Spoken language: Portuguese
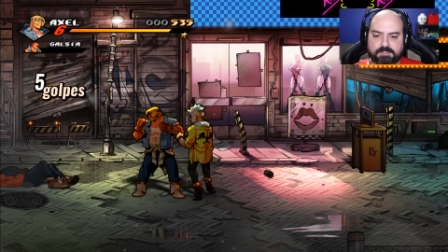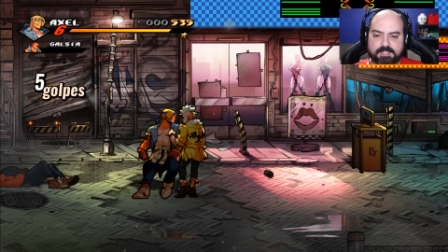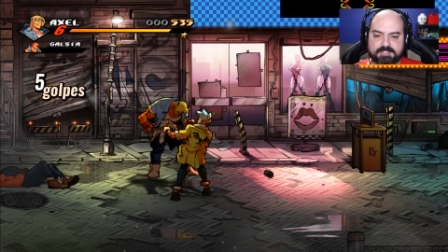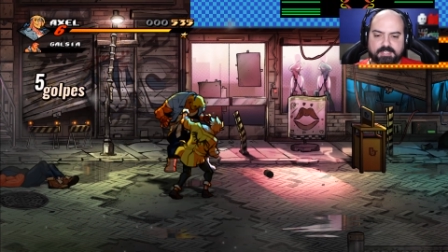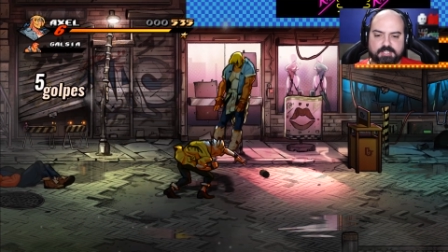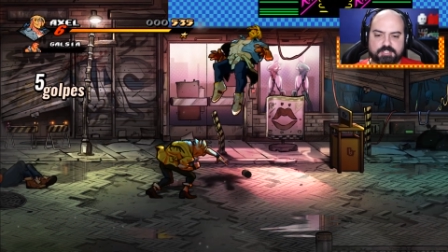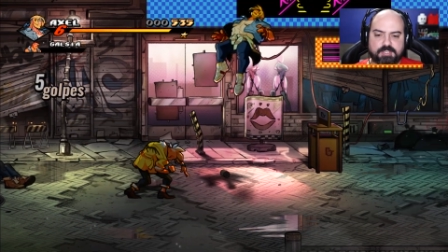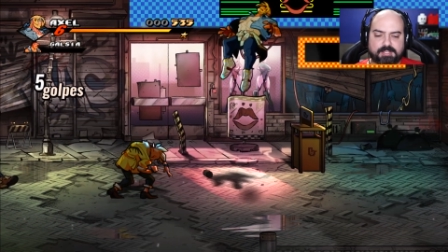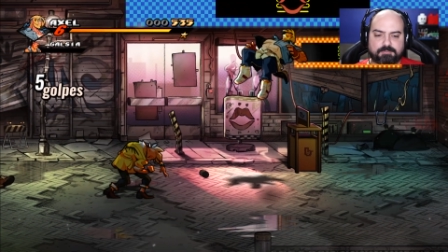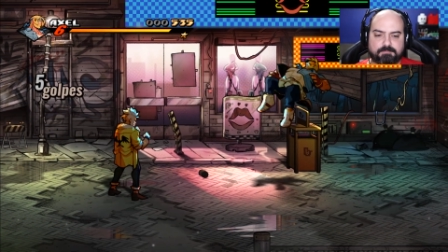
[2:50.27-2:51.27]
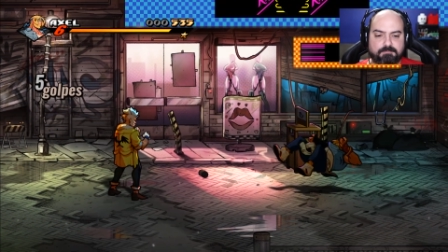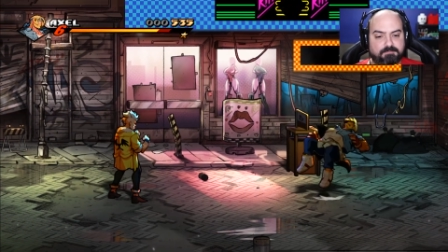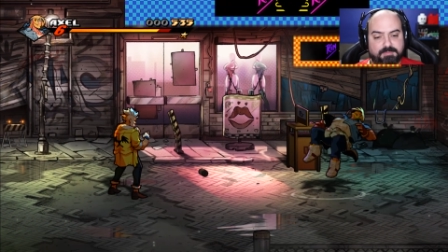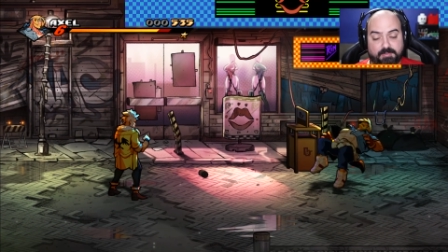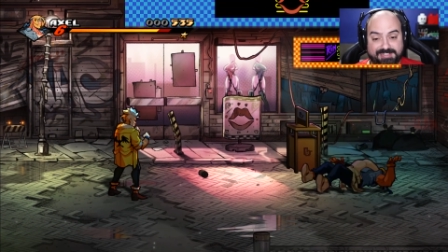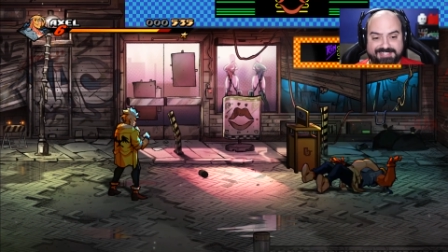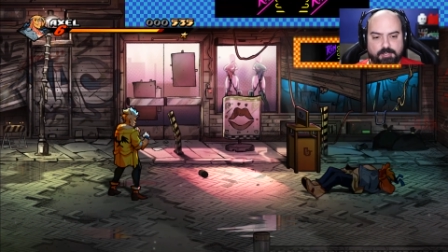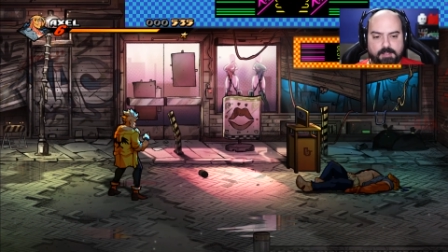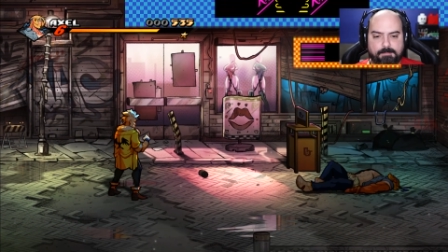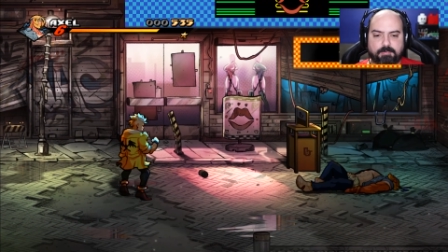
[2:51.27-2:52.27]
Tem esse aqui de dar. Não,
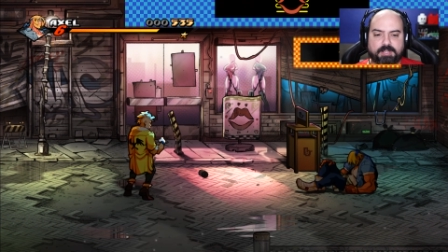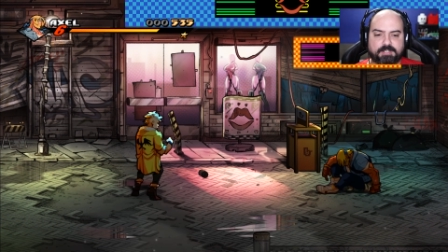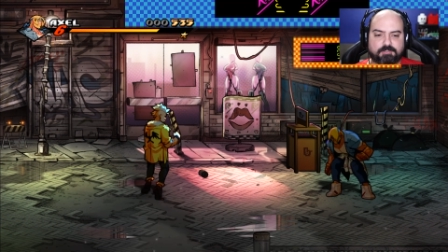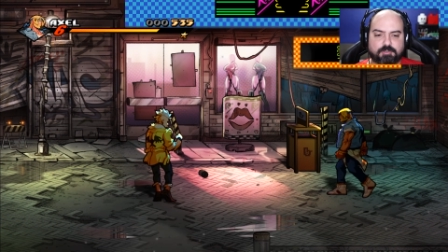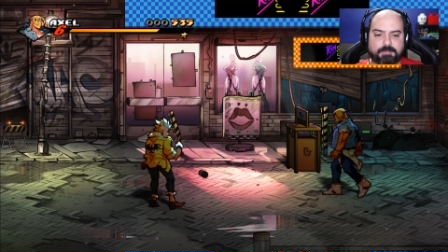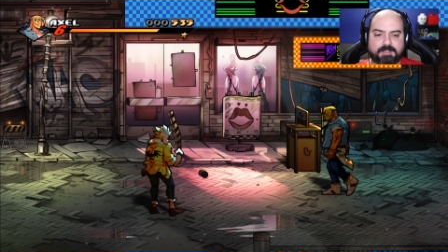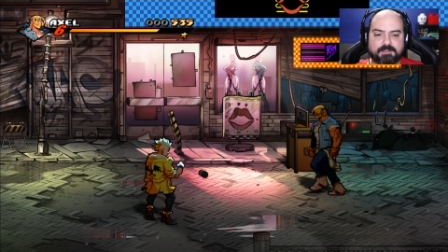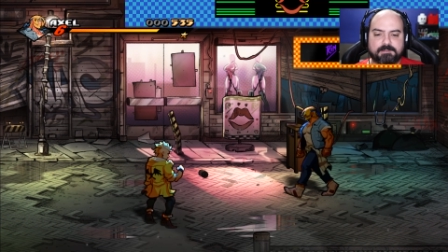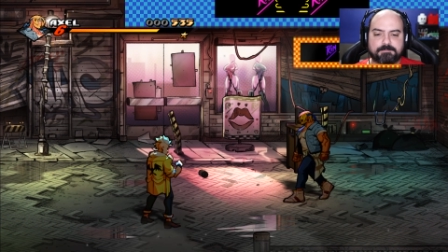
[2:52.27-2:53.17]
esse é, é a porrada que eu tomei.